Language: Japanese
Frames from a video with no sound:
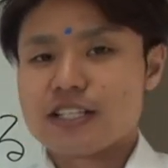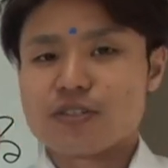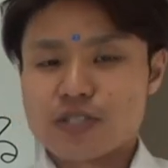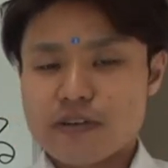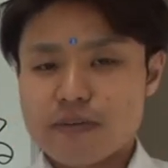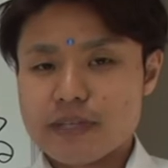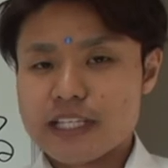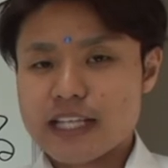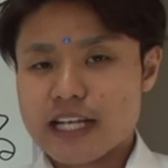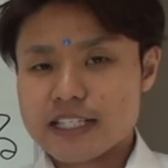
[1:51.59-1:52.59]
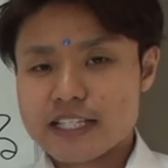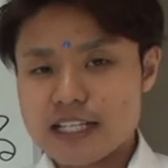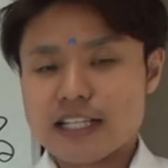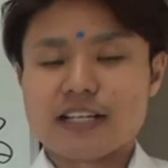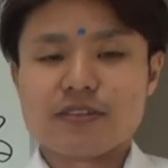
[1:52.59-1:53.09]
女性は右手が下
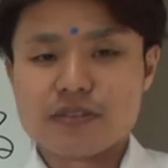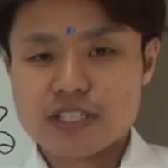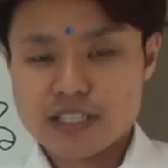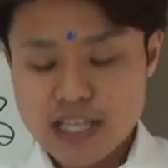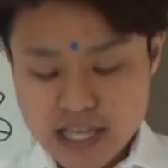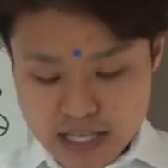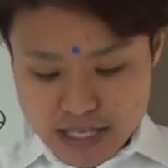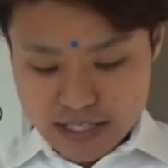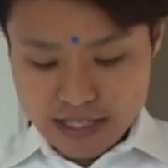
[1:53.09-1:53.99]
になるようにして